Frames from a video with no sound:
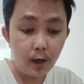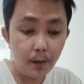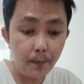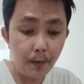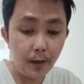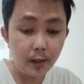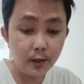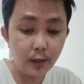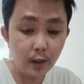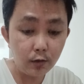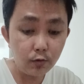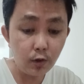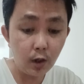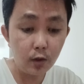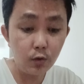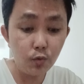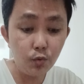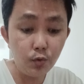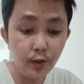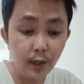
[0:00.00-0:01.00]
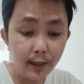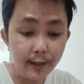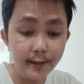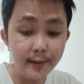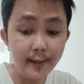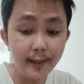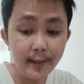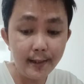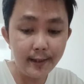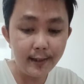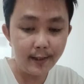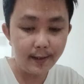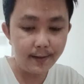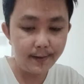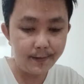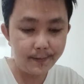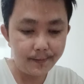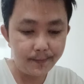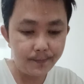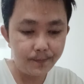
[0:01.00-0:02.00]
kepada satu-satunya istrinya,
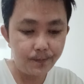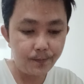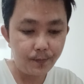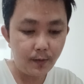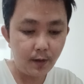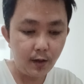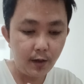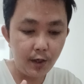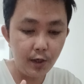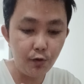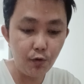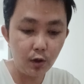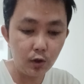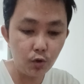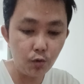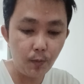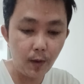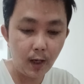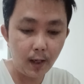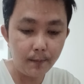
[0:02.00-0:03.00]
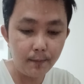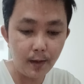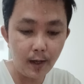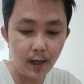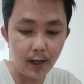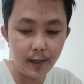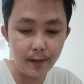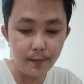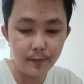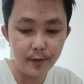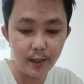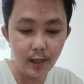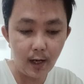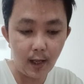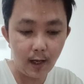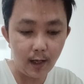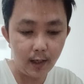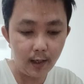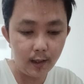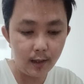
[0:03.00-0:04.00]
di waktu malam hari
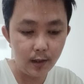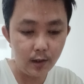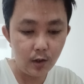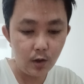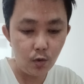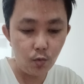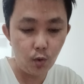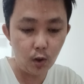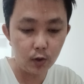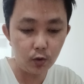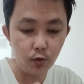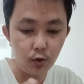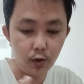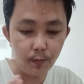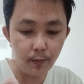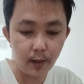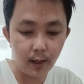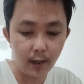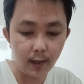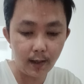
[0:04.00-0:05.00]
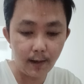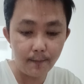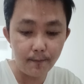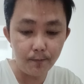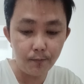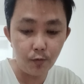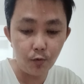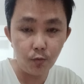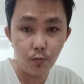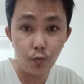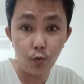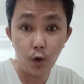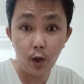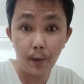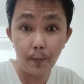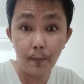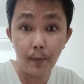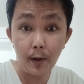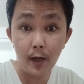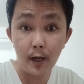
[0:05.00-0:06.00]
menjelang, waktu di mana kampung
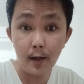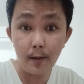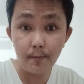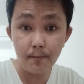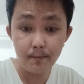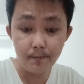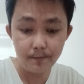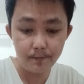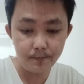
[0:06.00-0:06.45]
mulai padam.